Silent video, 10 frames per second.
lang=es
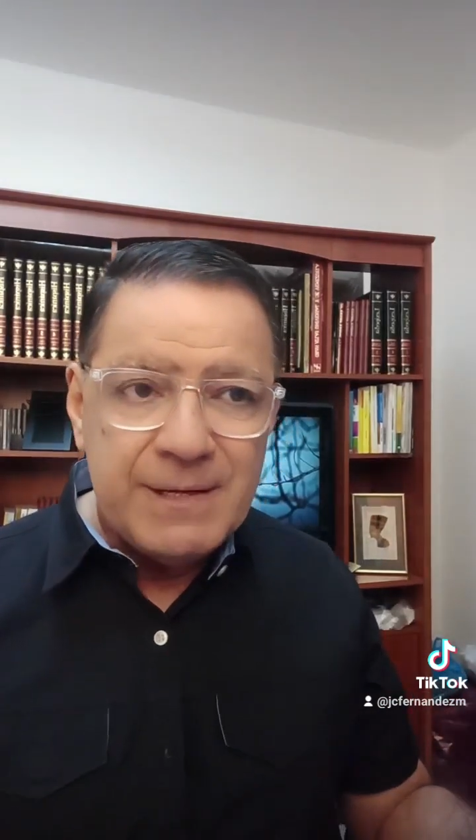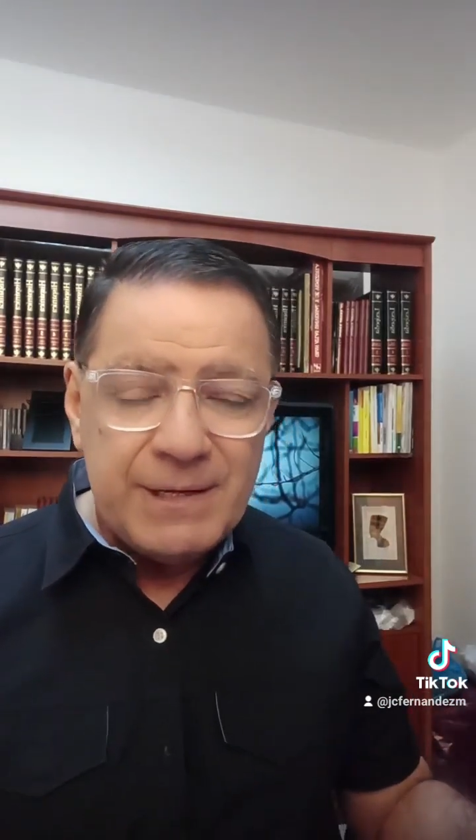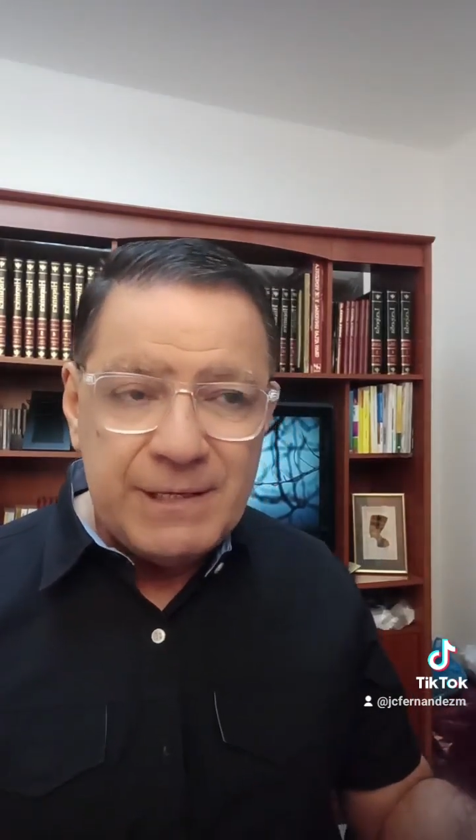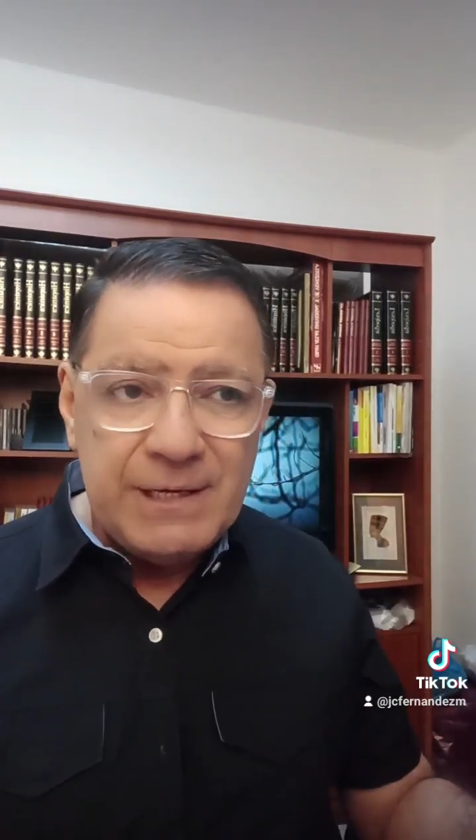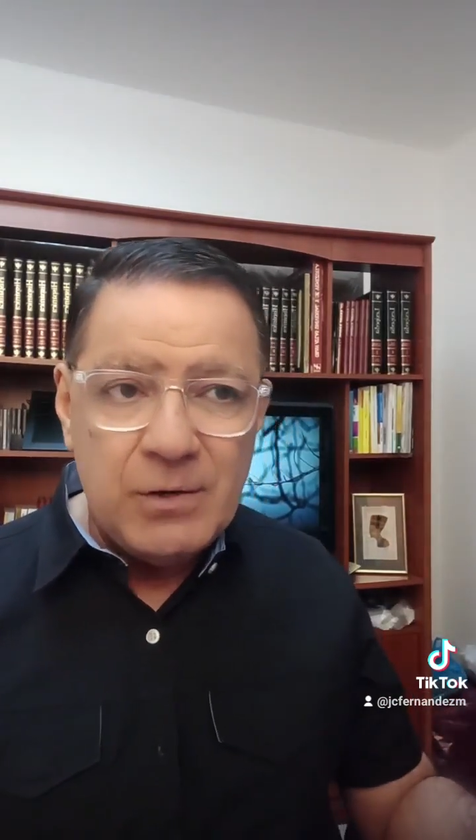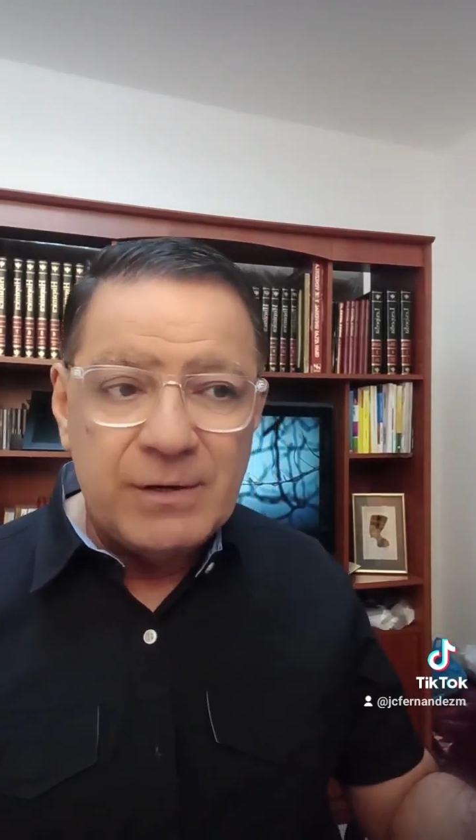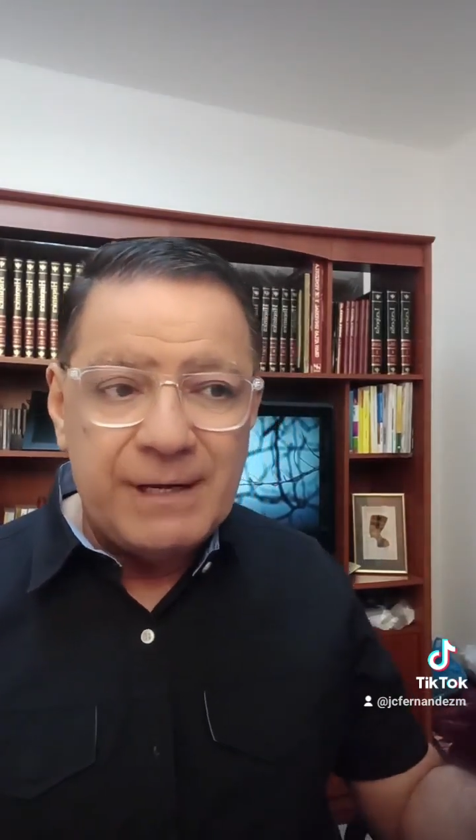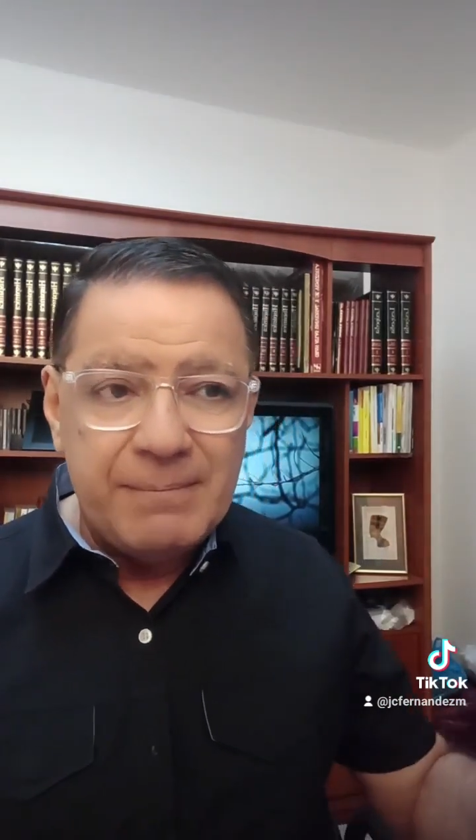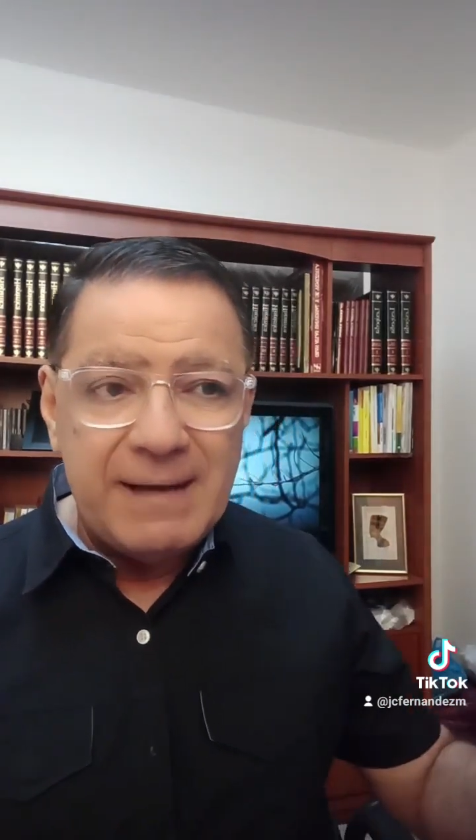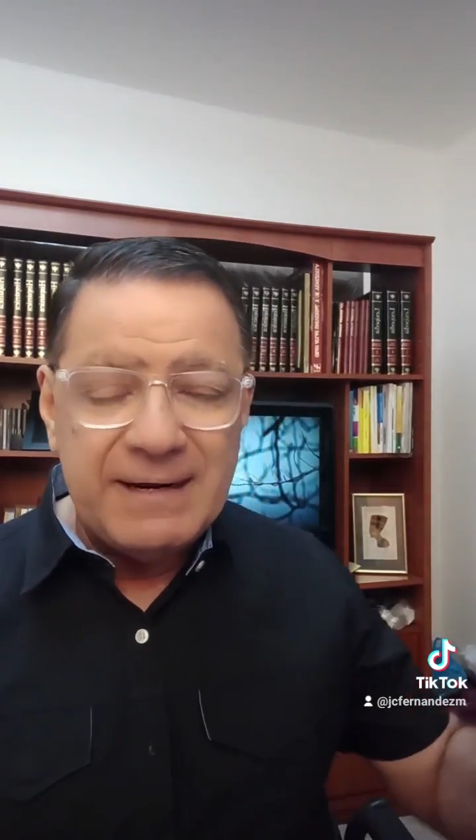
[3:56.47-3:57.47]
y dijo
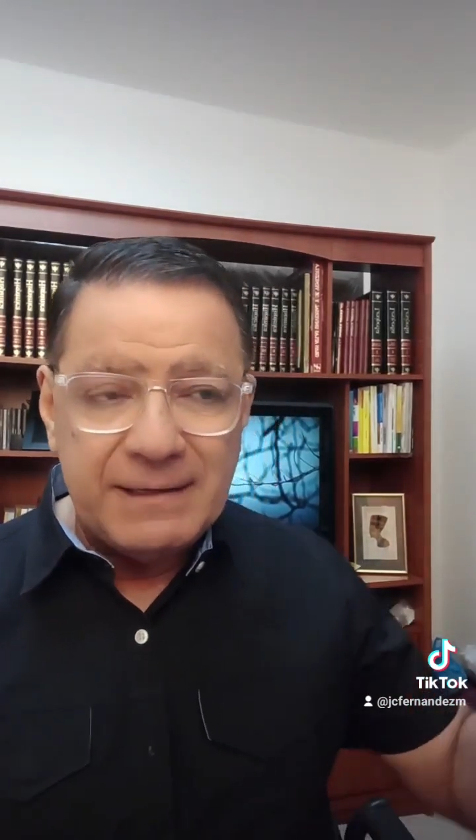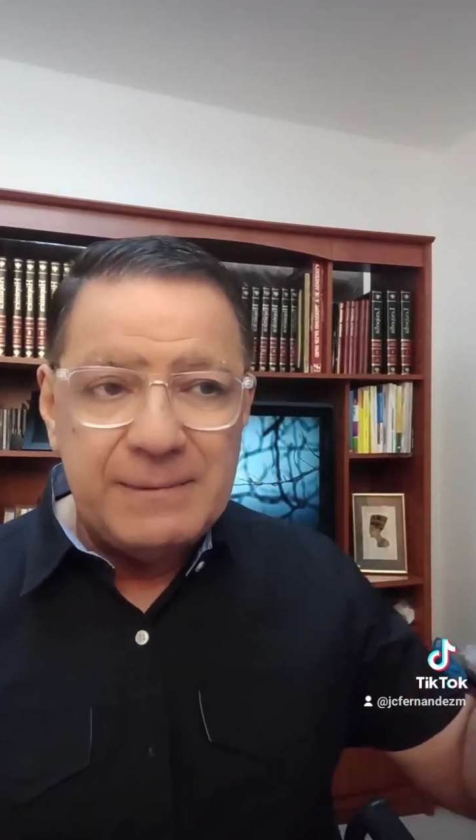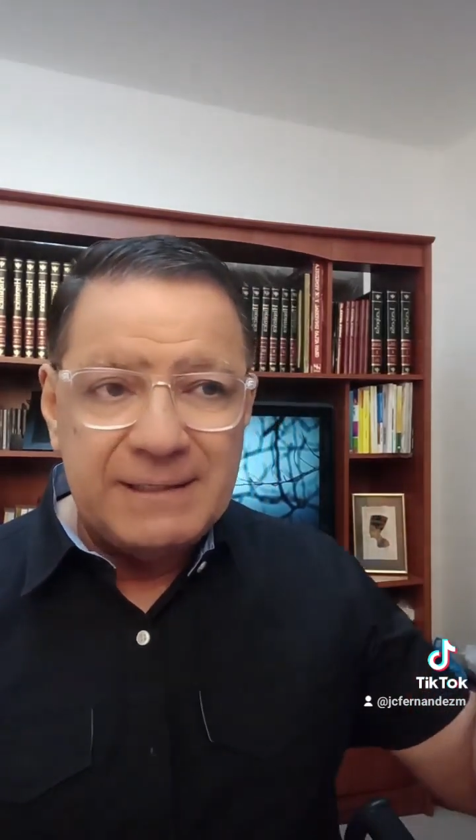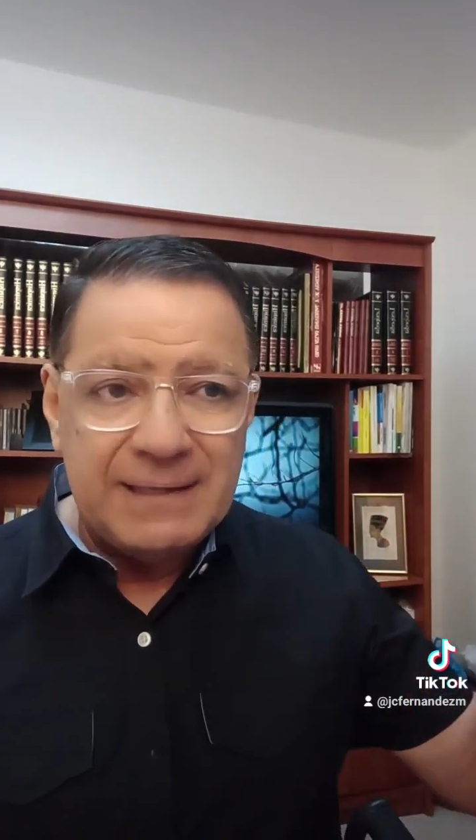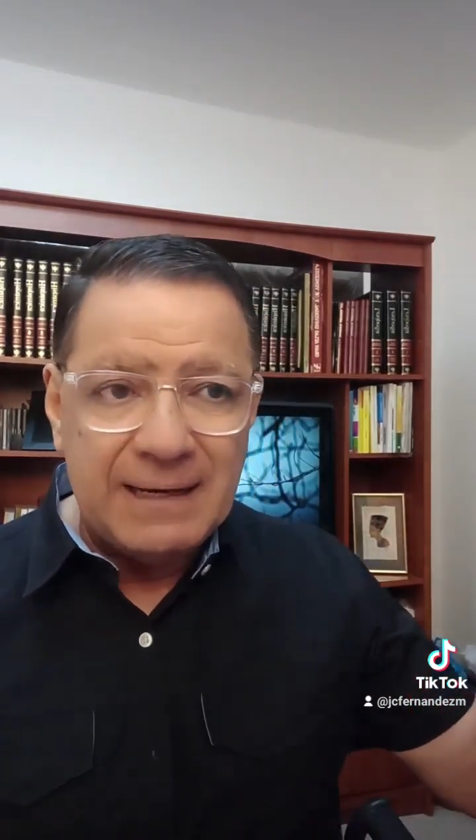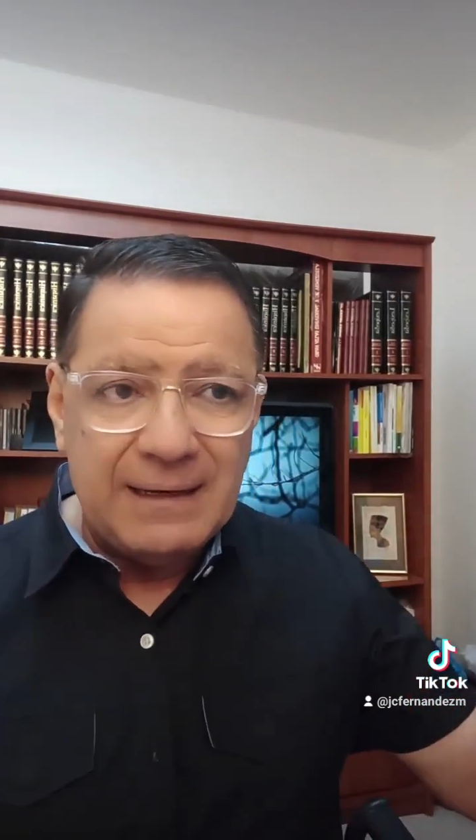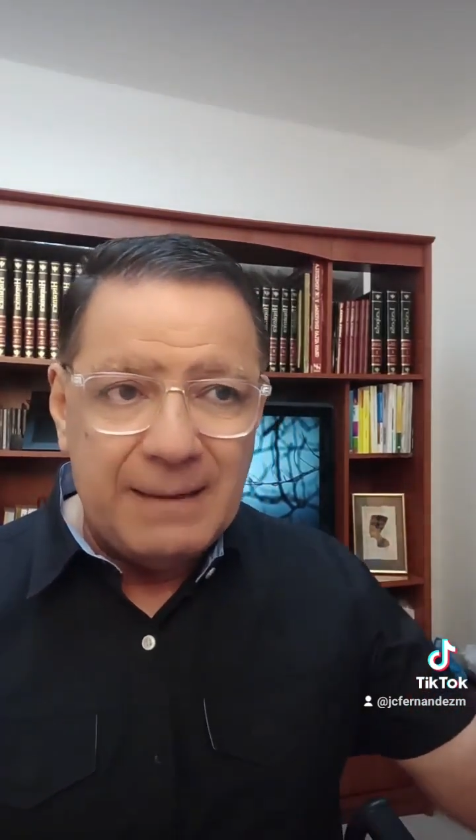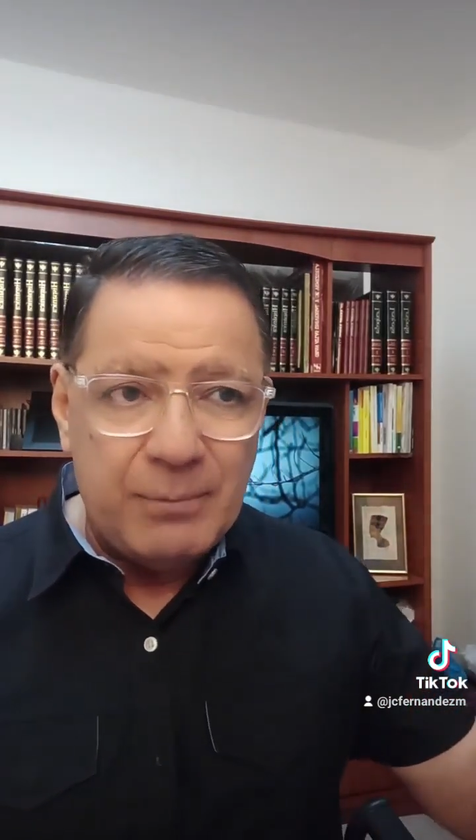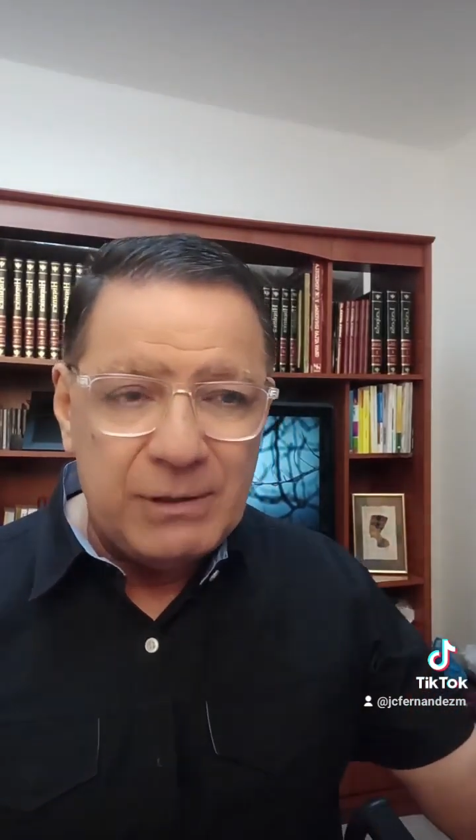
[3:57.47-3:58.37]
que van a revisar la